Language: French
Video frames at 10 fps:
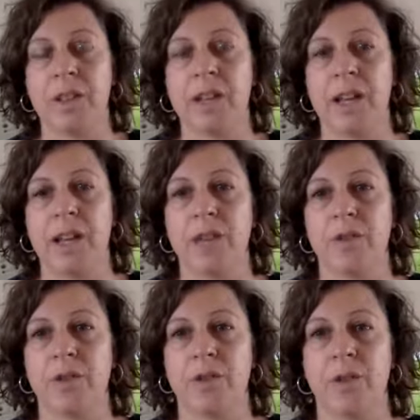déclarer
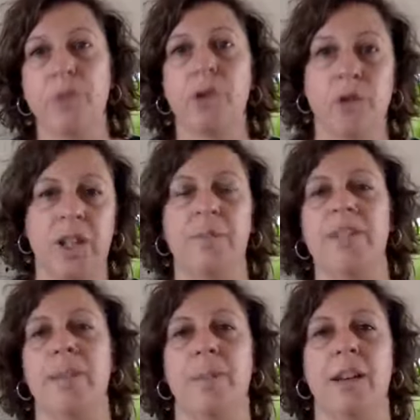vos enfants puisque vous ne les
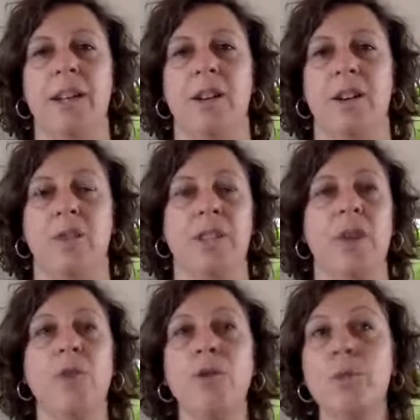remettez pas à l'école. Donc, il
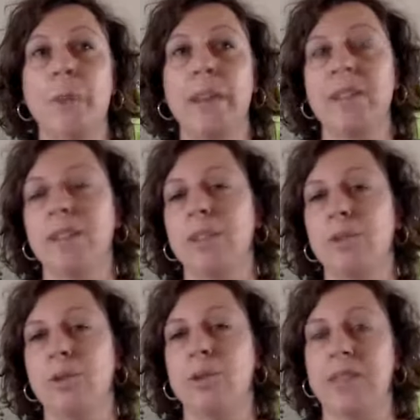n'y a aucune partie
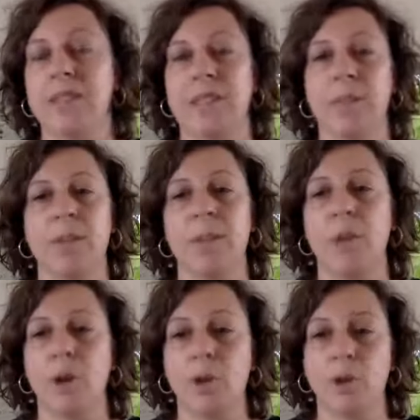du système qui
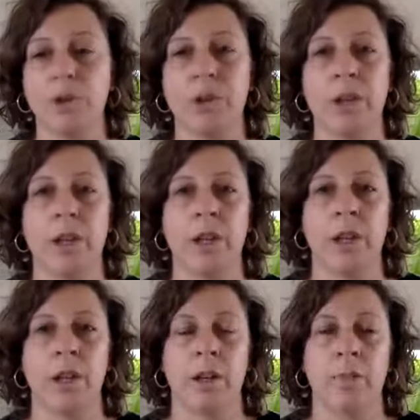prend compte
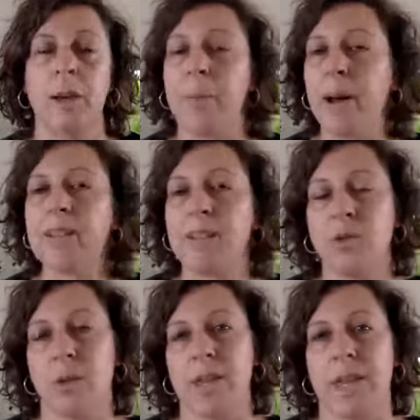ma part
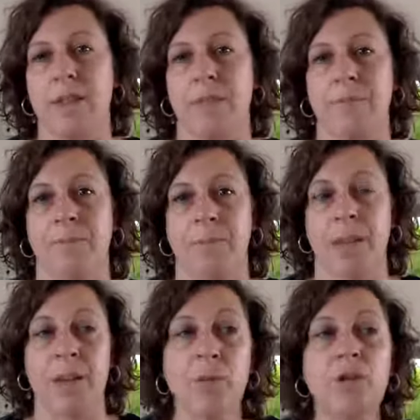citoyenne.
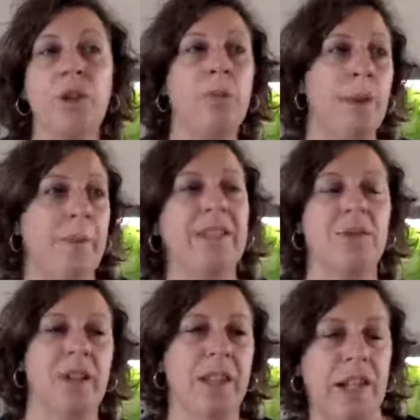Et pourtant, ma part
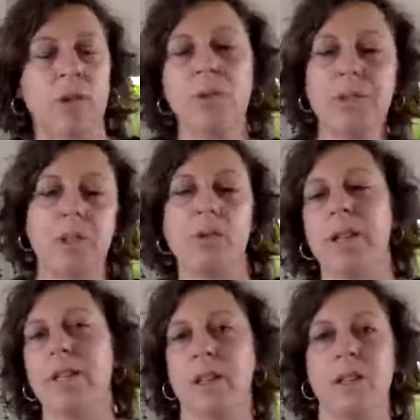citoyenne, elle continue
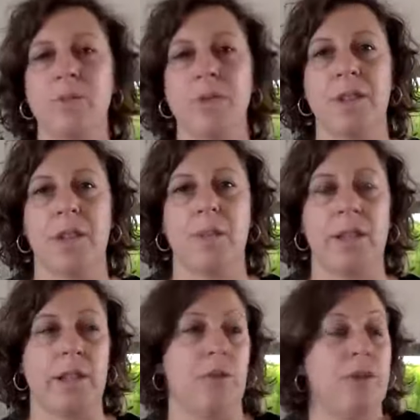à être responsable.
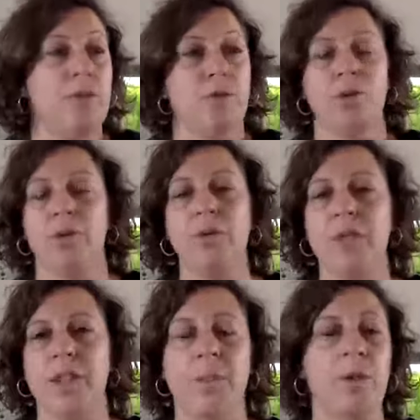Et en fait, je me suis vue
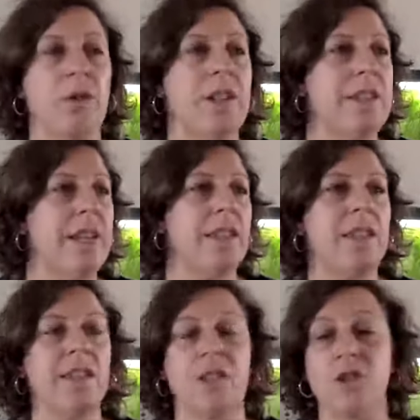finalement dans les
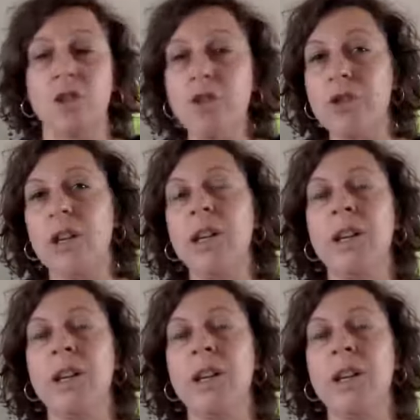derniers échanges